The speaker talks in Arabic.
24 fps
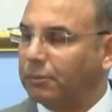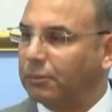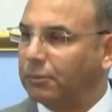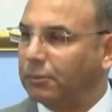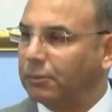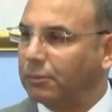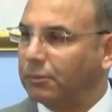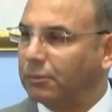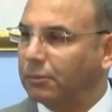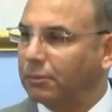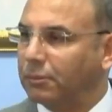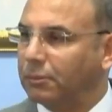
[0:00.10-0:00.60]

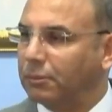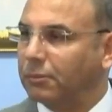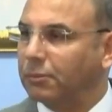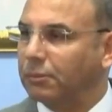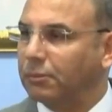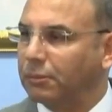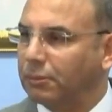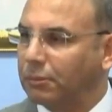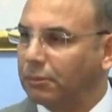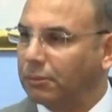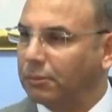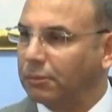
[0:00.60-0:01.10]

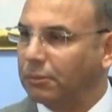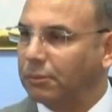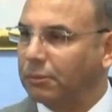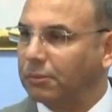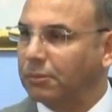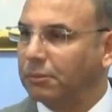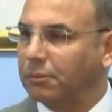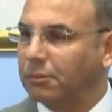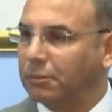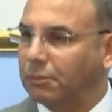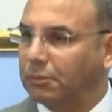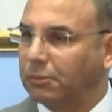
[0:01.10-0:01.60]

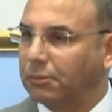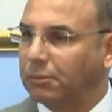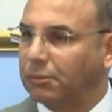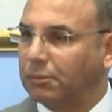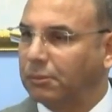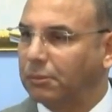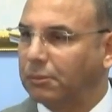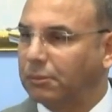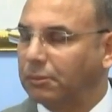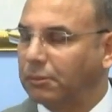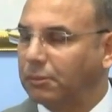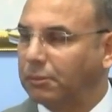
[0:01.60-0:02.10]
لنشاطات
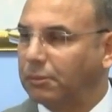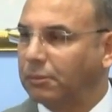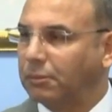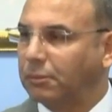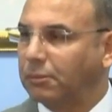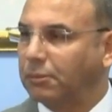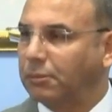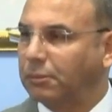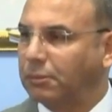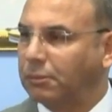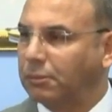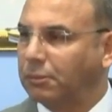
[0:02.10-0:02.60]
آه،
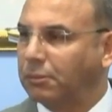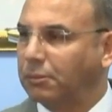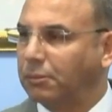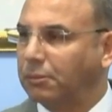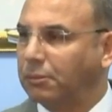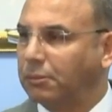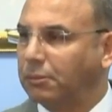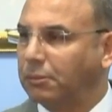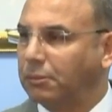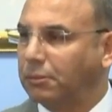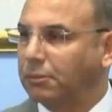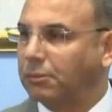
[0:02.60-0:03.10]
مدرسة دافور
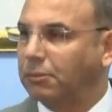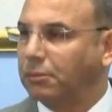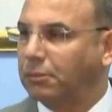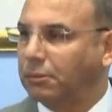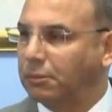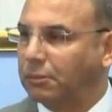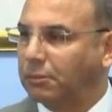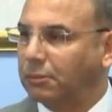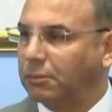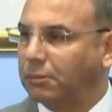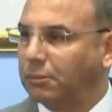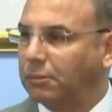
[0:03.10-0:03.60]
آه،
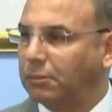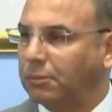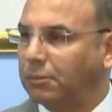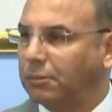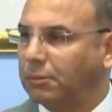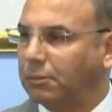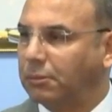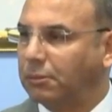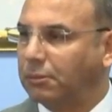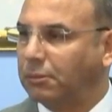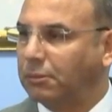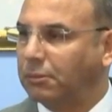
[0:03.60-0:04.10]
بالإضافة
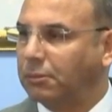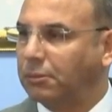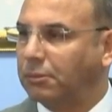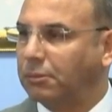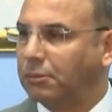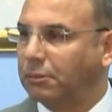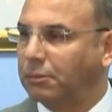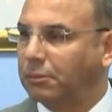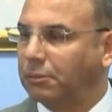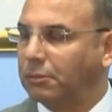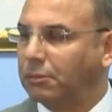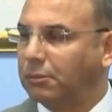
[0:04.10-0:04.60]
إلى محطة
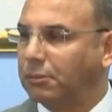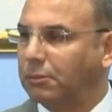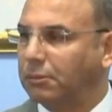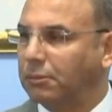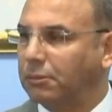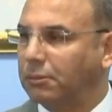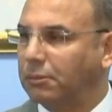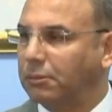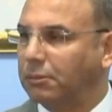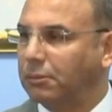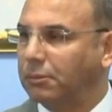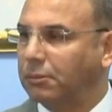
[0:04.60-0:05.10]
القطار
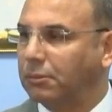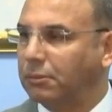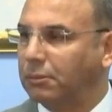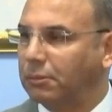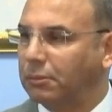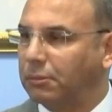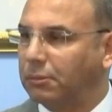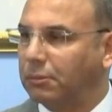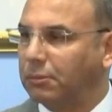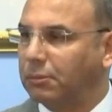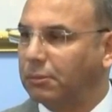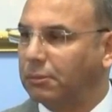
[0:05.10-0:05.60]
المتواجدة
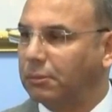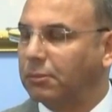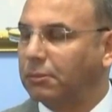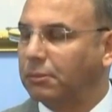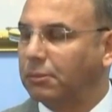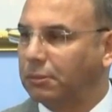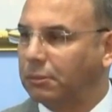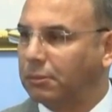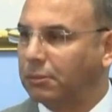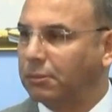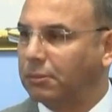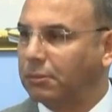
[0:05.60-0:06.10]
في
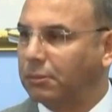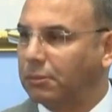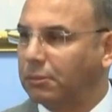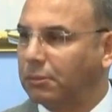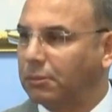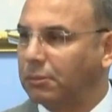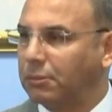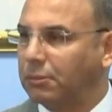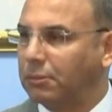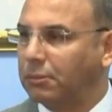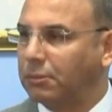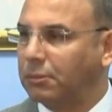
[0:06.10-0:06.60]
المطار
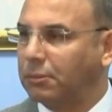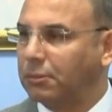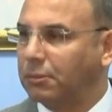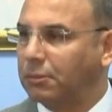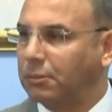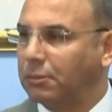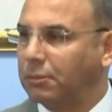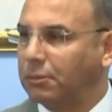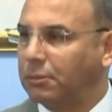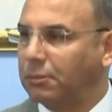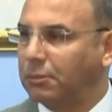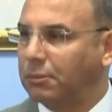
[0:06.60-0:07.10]
أيضا
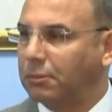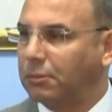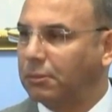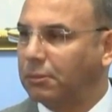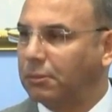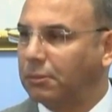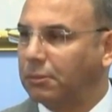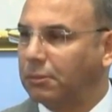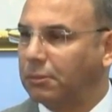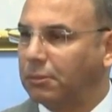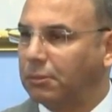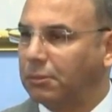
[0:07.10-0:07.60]
لاتجاه
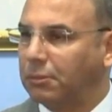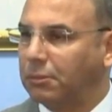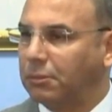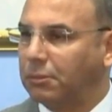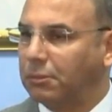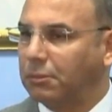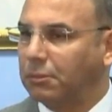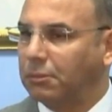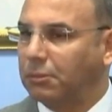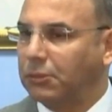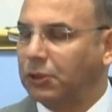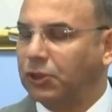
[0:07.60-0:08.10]
الرسمي
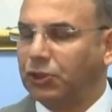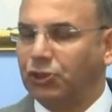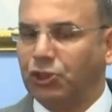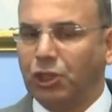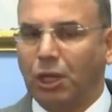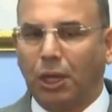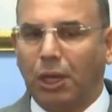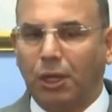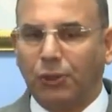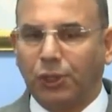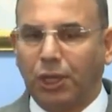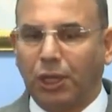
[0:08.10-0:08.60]
إن شاء
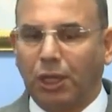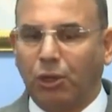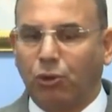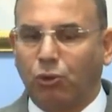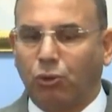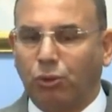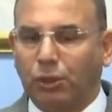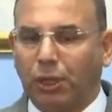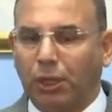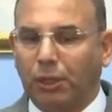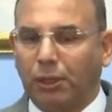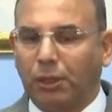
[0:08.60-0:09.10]
الله
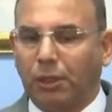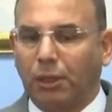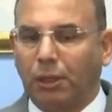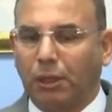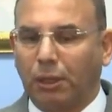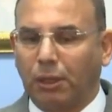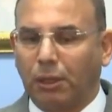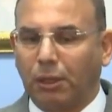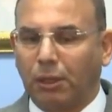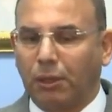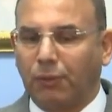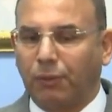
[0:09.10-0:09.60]
سيكونان
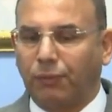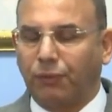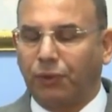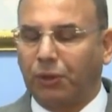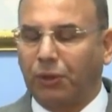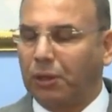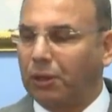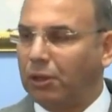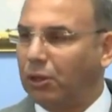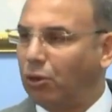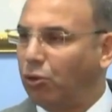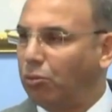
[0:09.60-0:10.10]
آه،
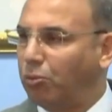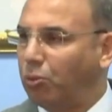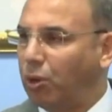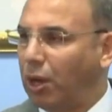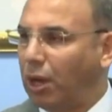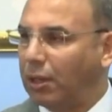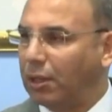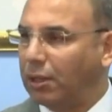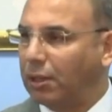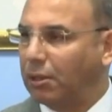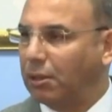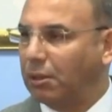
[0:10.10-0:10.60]
في يوم
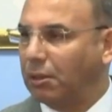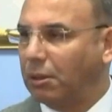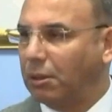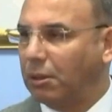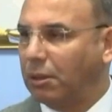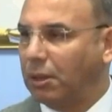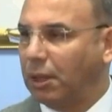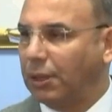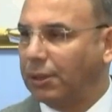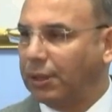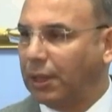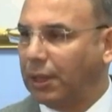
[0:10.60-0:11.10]
واحد
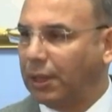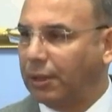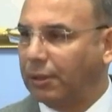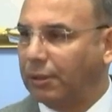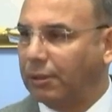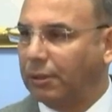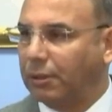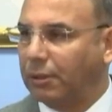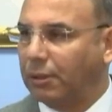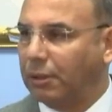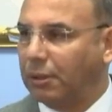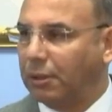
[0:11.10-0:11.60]

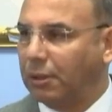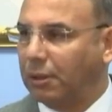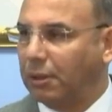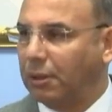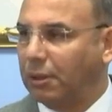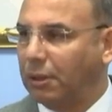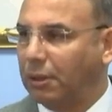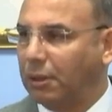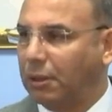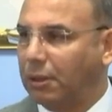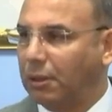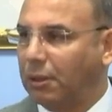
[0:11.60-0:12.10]
أعتقد
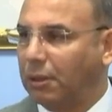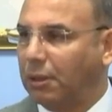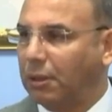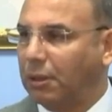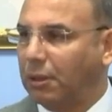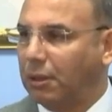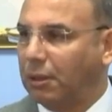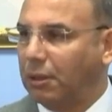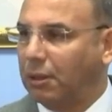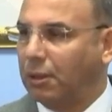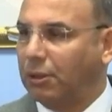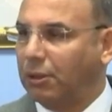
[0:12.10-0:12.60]

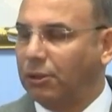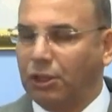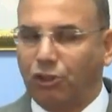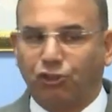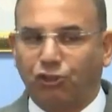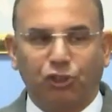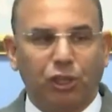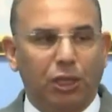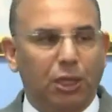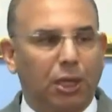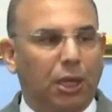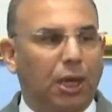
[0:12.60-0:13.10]

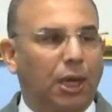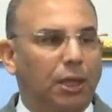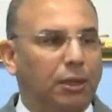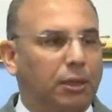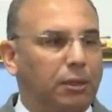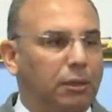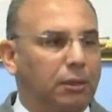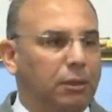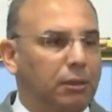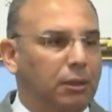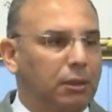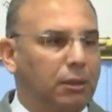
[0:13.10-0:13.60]
تدشين
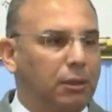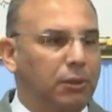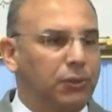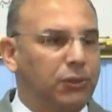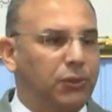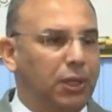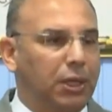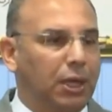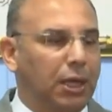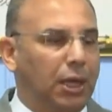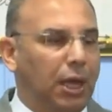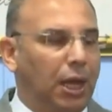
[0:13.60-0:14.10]
الخط
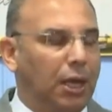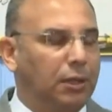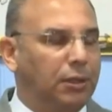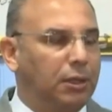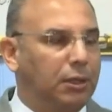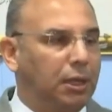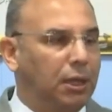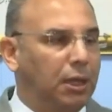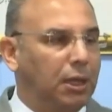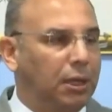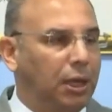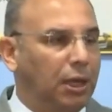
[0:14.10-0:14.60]
السكة
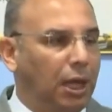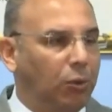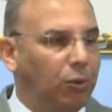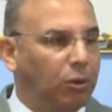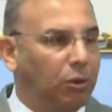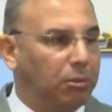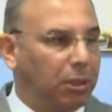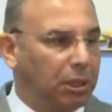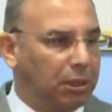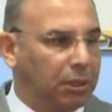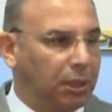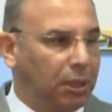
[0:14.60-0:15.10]
الحديدية نحو
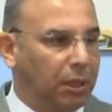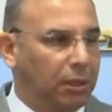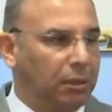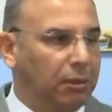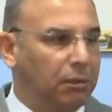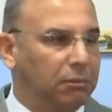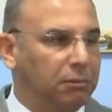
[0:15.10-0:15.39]
المطار